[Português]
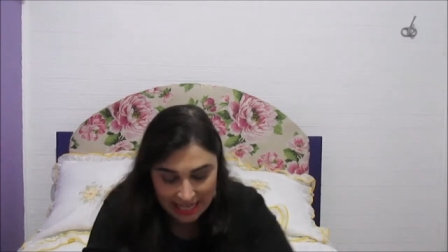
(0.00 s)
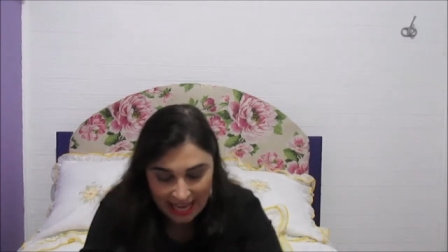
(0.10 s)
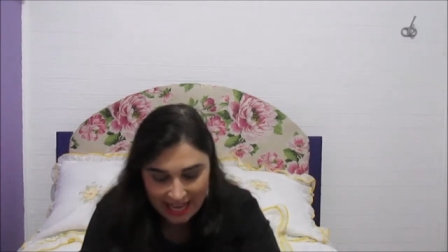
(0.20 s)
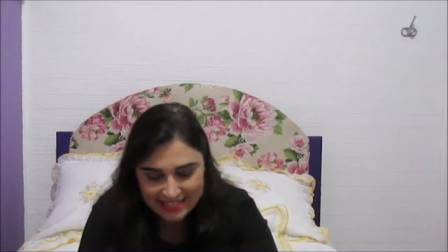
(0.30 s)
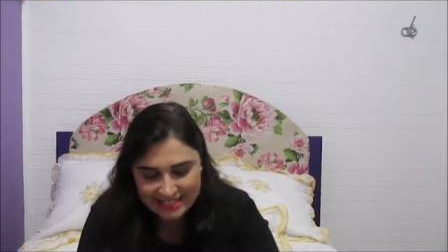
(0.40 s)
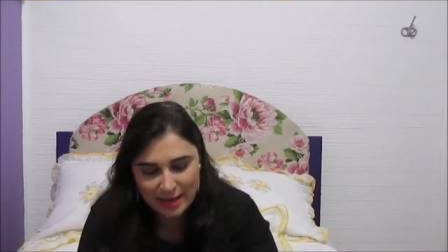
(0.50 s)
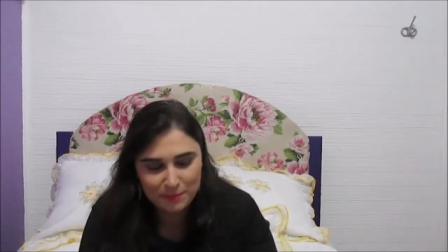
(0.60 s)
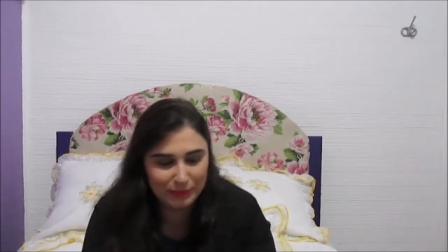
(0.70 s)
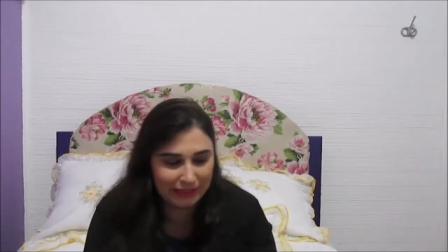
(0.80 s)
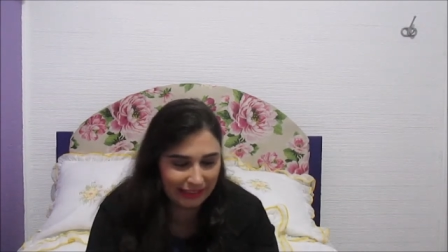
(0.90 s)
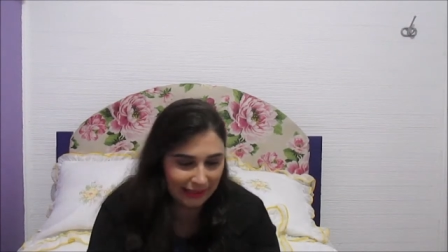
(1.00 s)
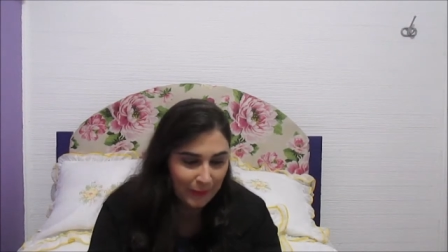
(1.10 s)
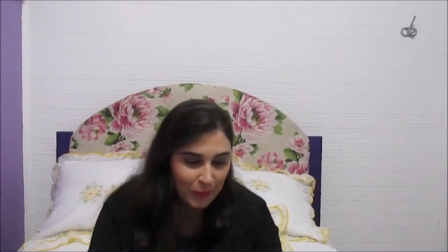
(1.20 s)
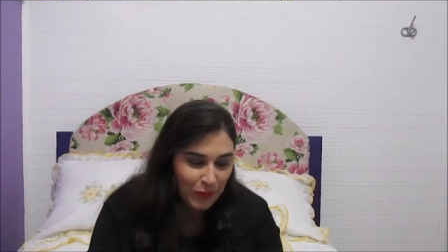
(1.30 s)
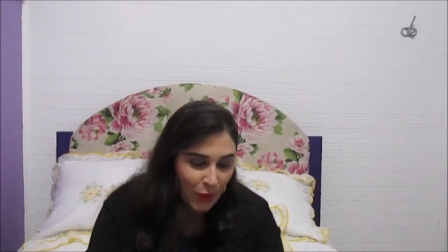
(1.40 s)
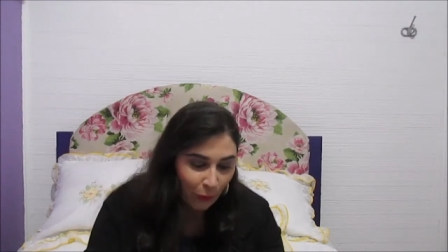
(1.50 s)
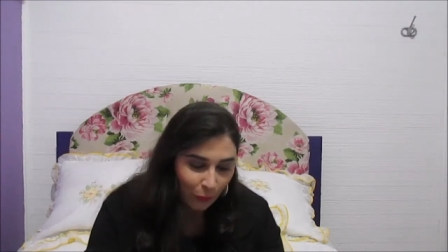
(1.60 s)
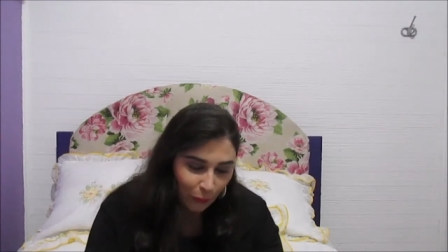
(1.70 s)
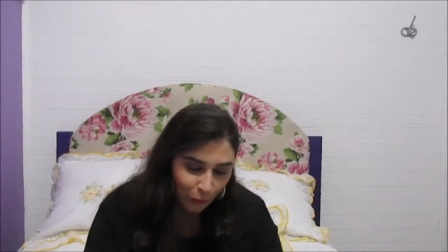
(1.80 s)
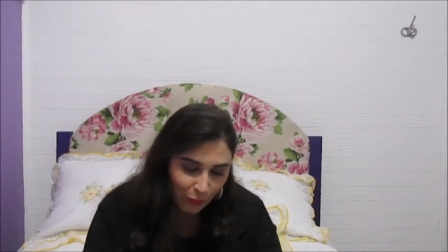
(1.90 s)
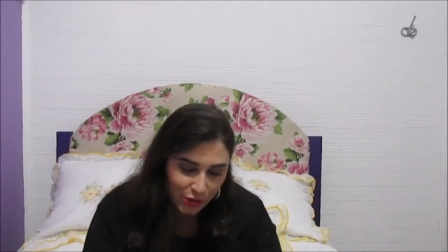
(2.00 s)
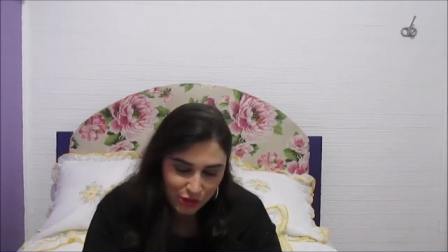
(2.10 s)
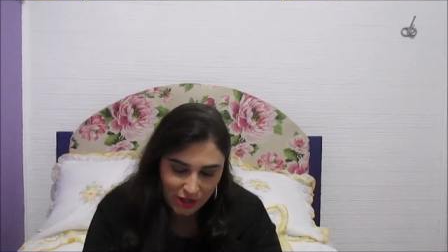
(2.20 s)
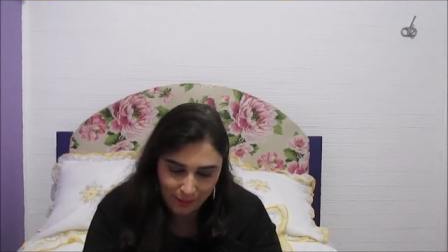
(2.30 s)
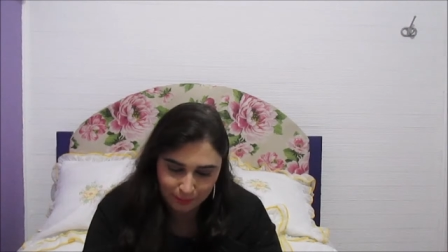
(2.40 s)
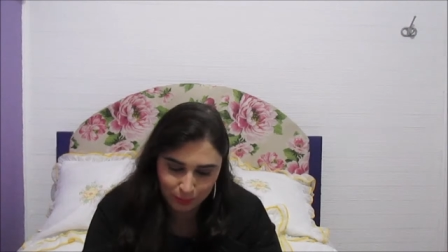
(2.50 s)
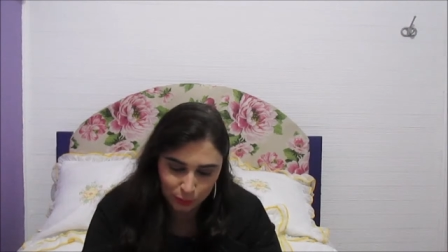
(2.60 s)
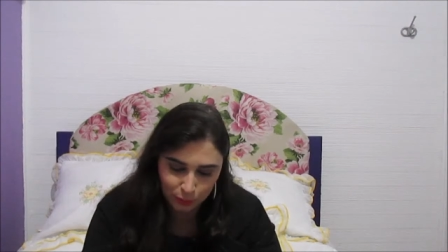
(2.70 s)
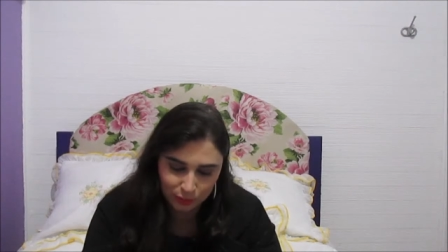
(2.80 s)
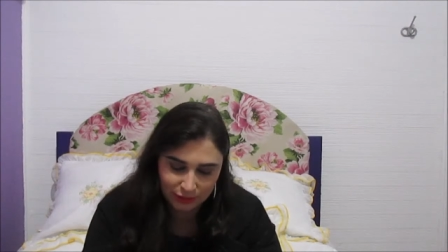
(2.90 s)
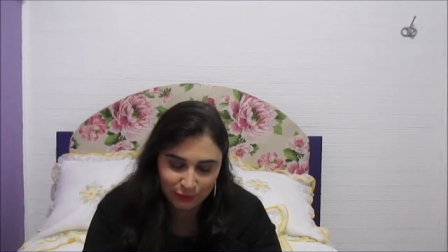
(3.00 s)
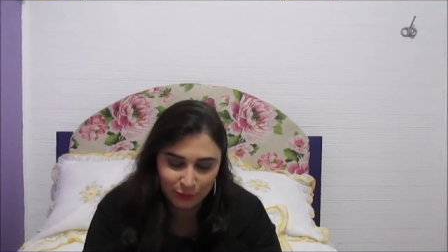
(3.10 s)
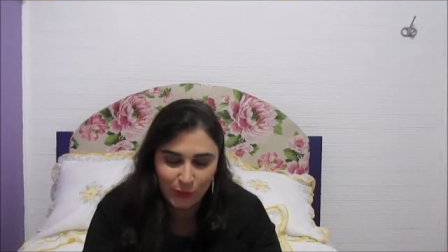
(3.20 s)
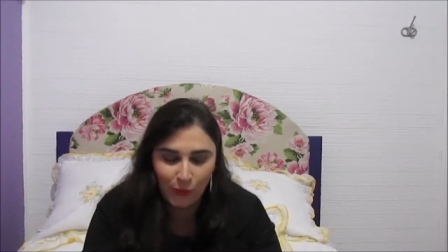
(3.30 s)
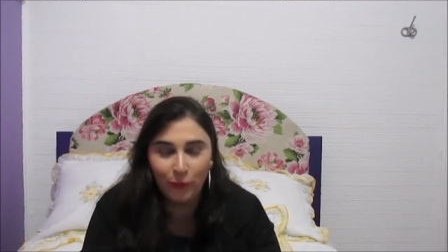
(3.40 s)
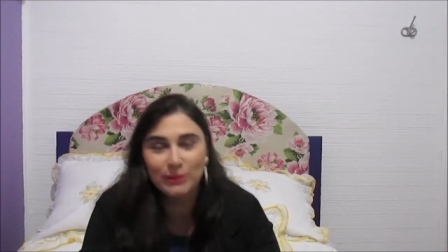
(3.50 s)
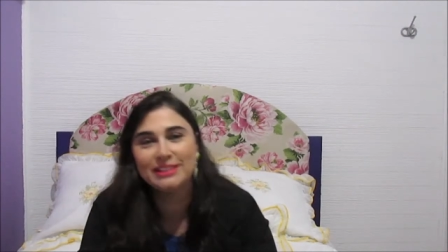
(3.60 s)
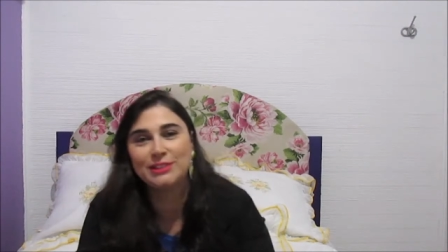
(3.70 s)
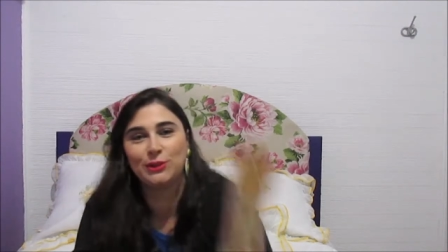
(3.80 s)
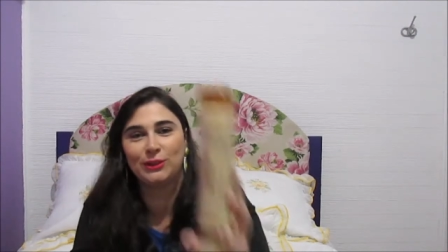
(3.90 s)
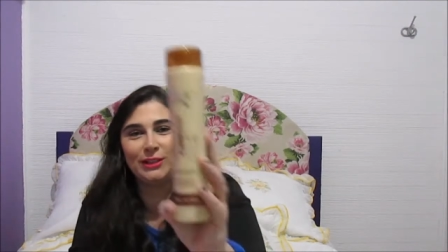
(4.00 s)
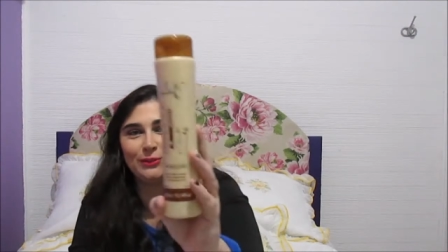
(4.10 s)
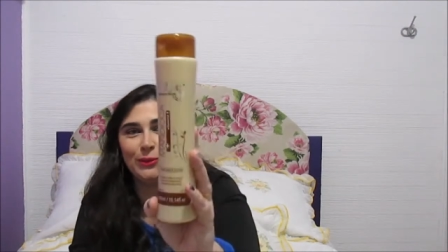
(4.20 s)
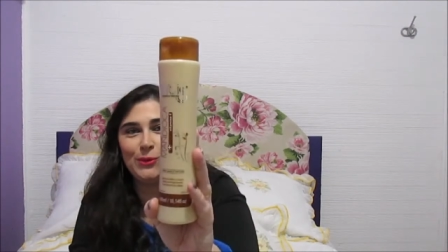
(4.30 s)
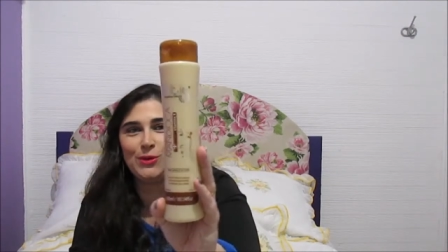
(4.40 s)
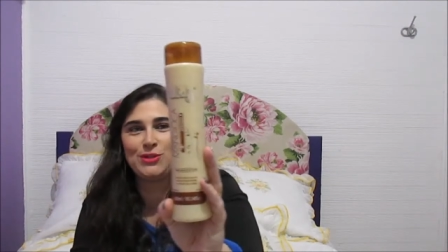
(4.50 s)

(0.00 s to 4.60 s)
Recebi o shampoo e o condicionador.